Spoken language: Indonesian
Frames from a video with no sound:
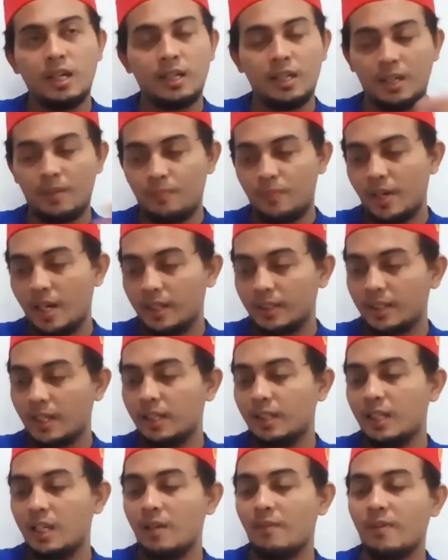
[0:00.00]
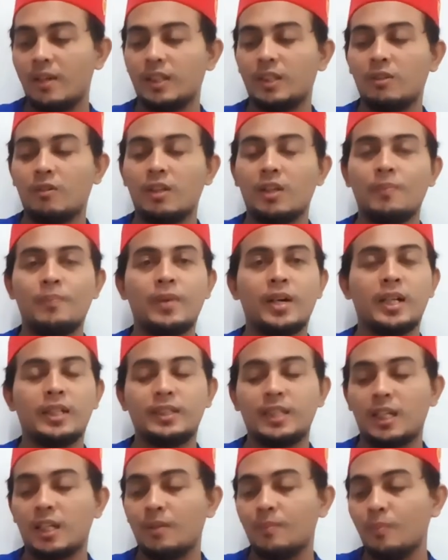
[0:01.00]
dan biasa dilewati oleh
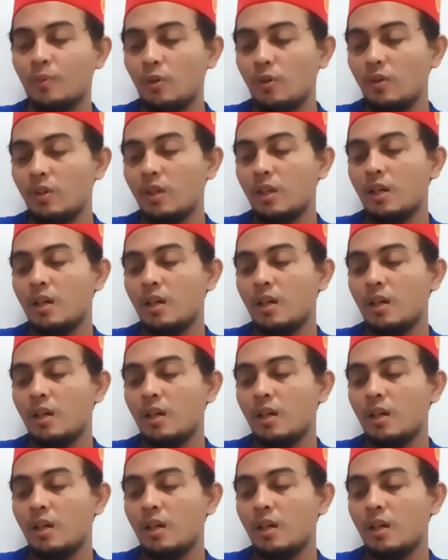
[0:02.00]
pekerja kebun